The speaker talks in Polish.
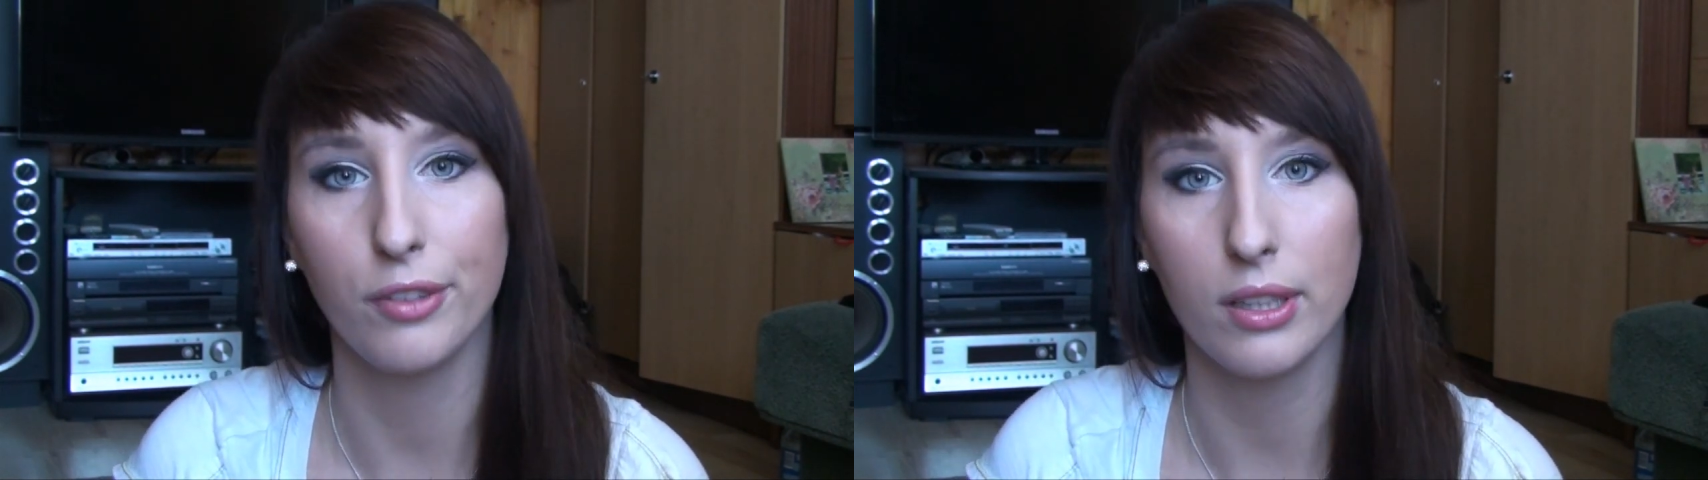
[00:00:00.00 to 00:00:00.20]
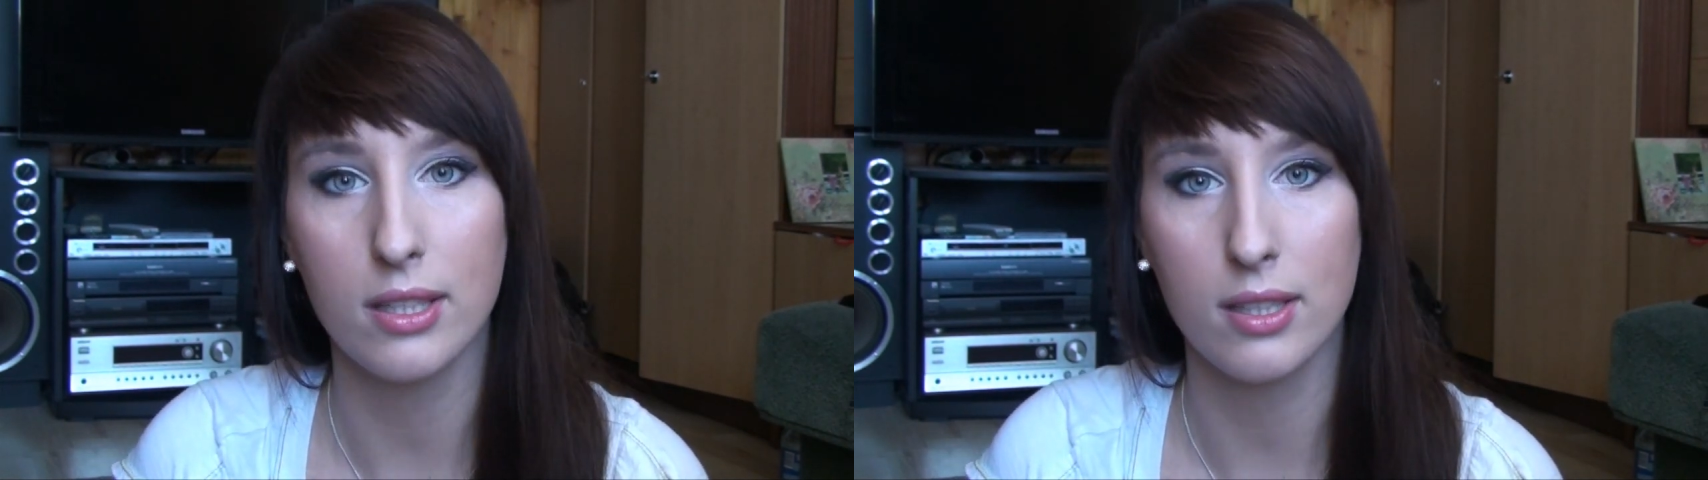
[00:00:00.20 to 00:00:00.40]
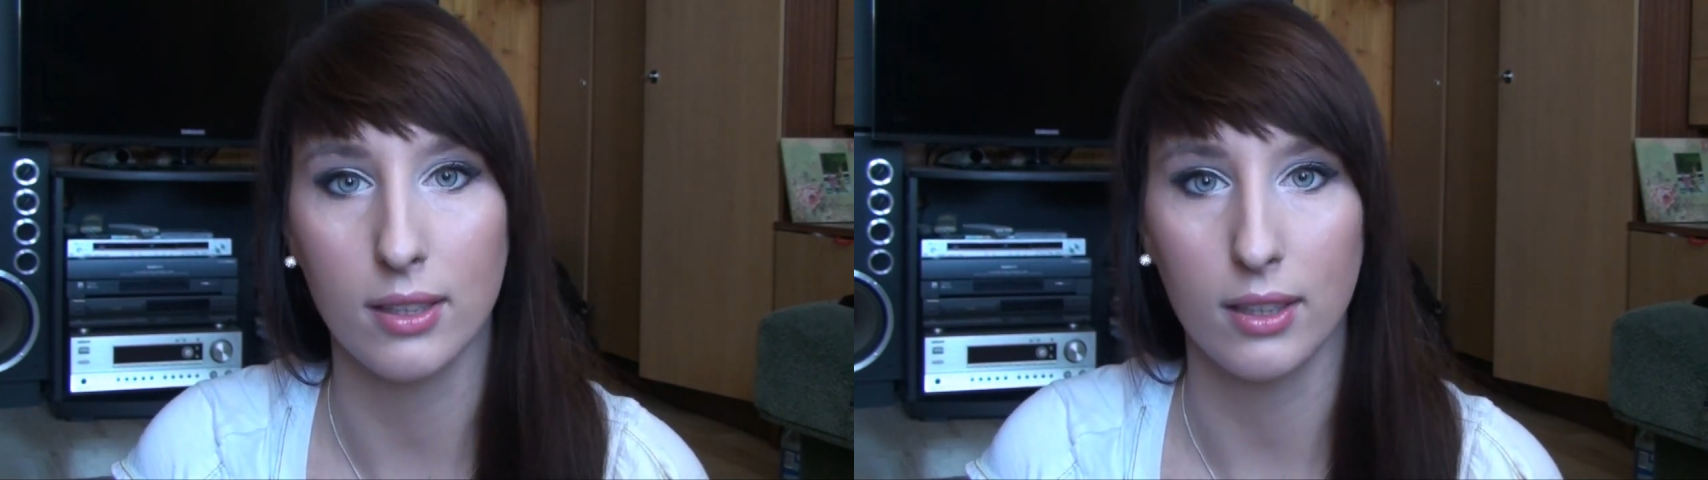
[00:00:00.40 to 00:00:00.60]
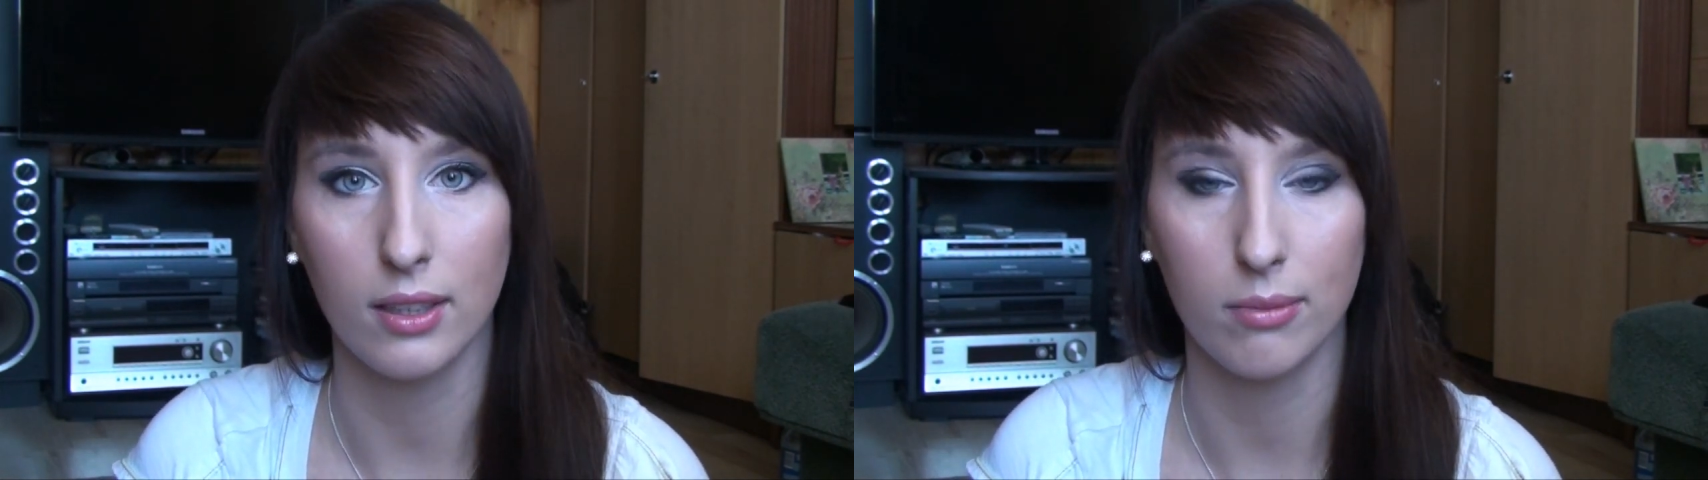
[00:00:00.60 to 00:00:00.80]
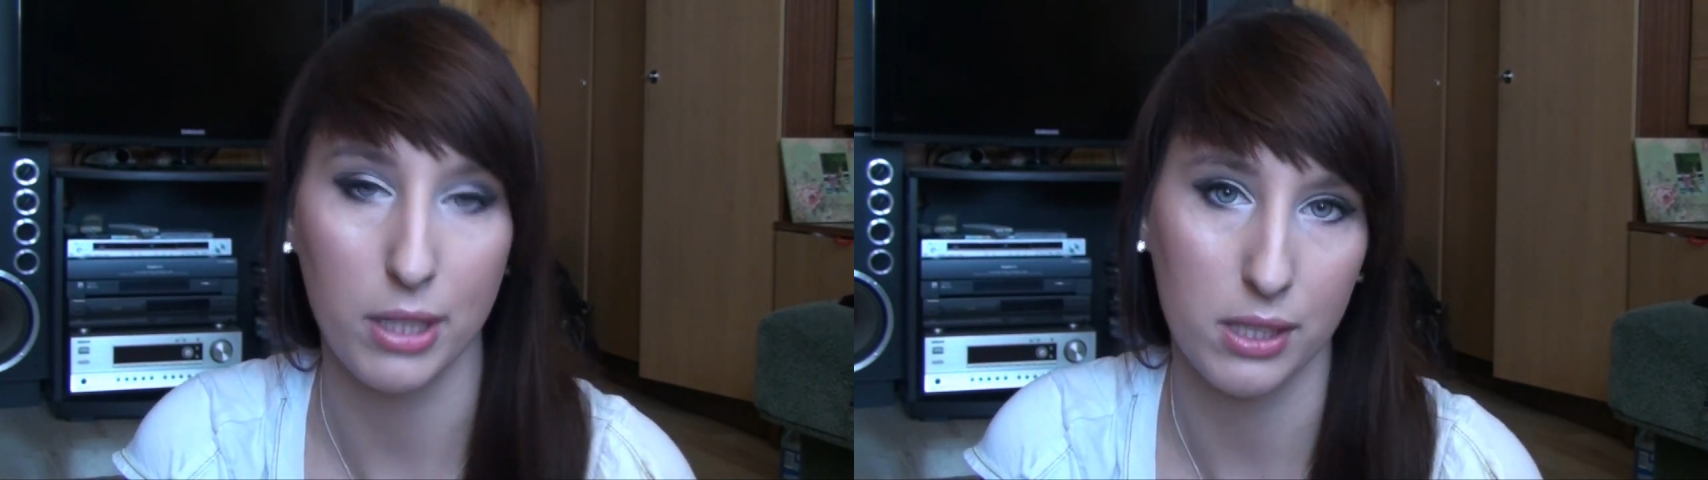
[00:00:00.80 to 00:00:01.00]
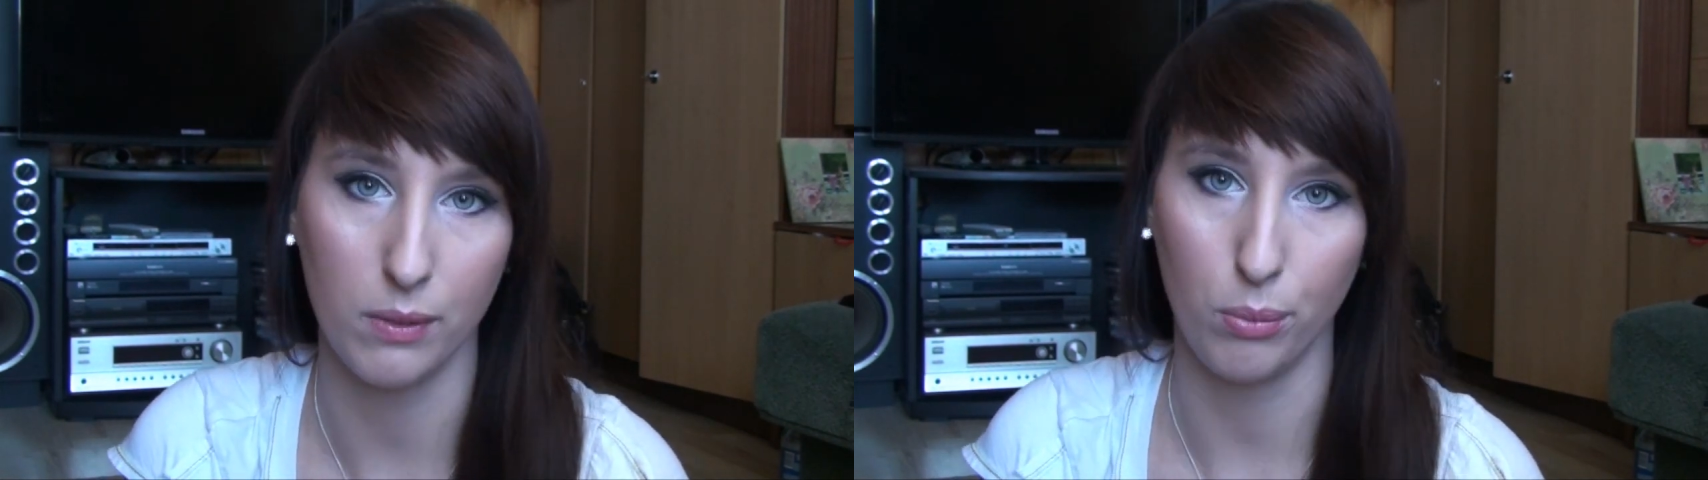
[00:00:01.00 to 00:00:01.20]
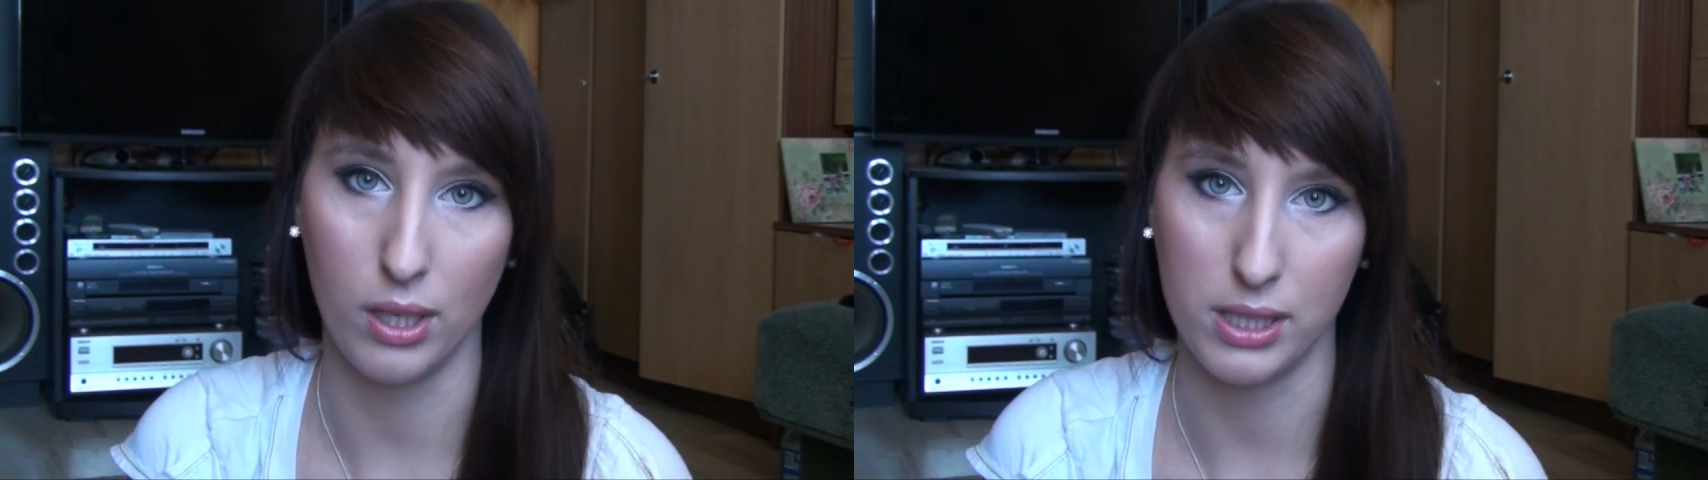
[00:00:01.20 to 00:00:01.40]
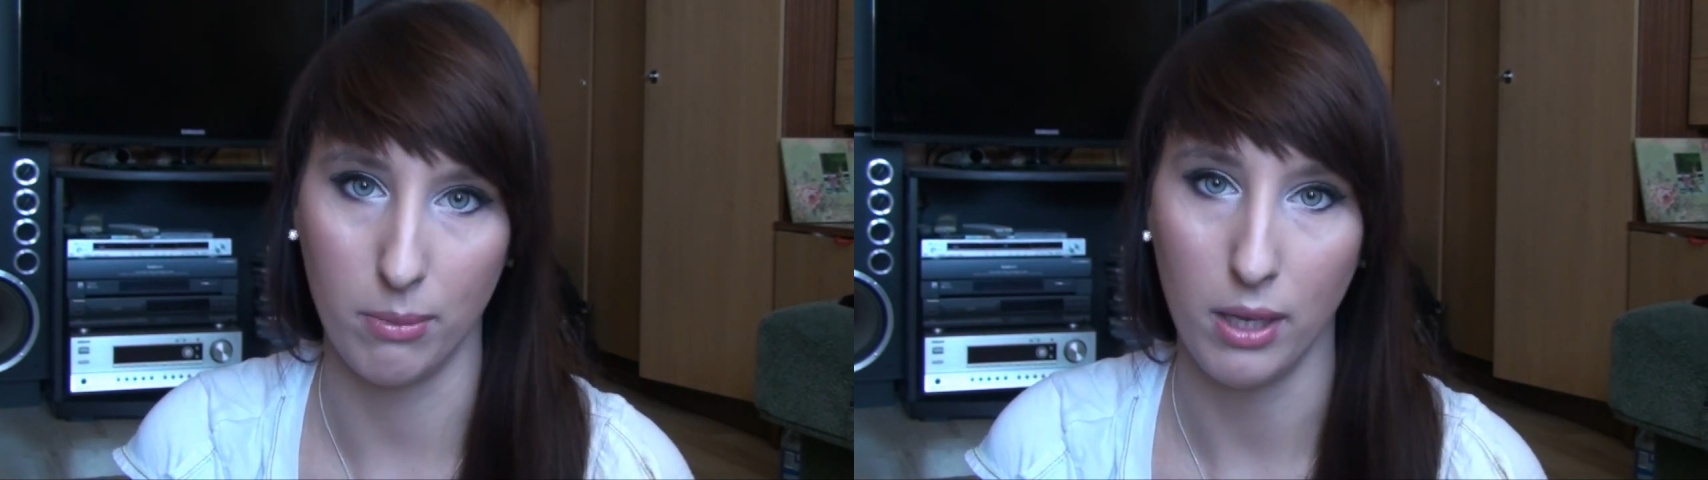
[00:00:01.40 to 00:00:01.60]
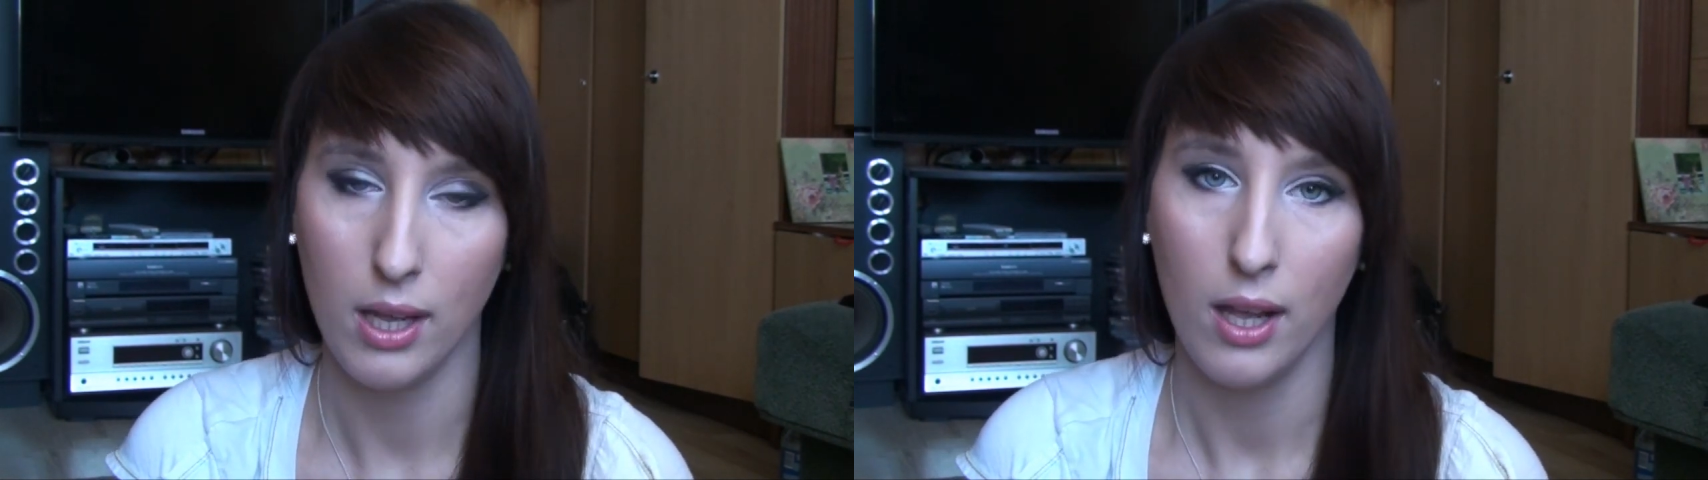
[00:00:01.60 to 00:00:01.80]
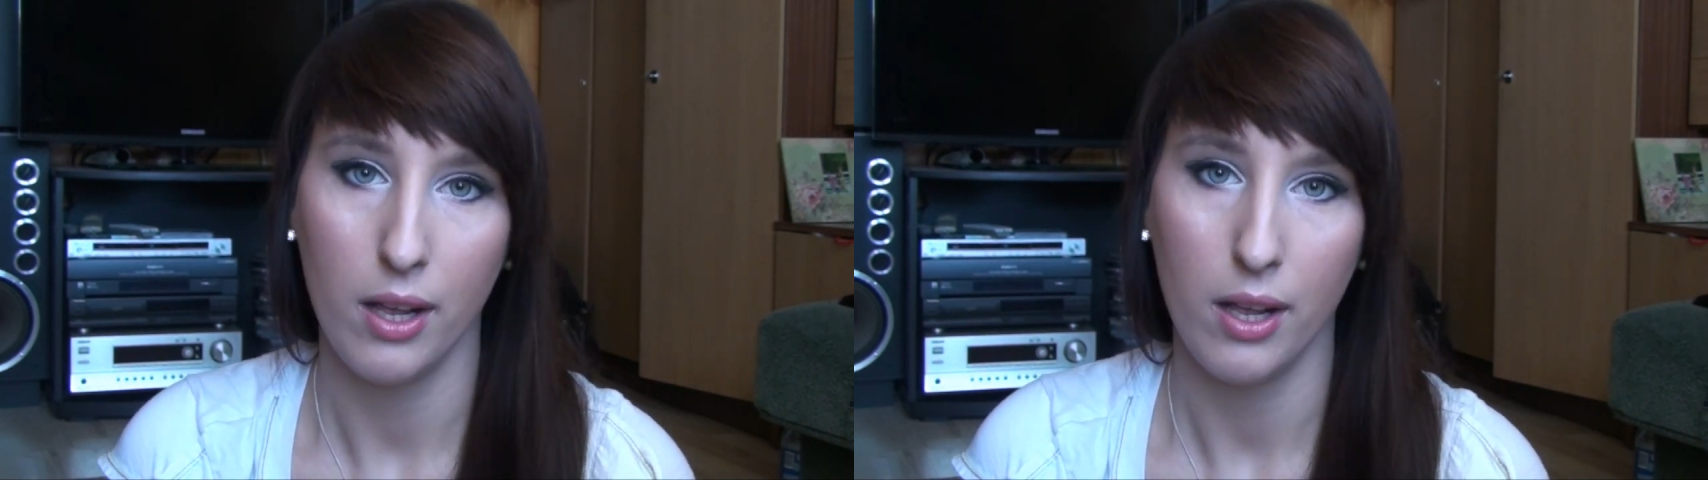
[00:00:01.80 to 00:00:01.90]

więc e, bardzo Wam polecam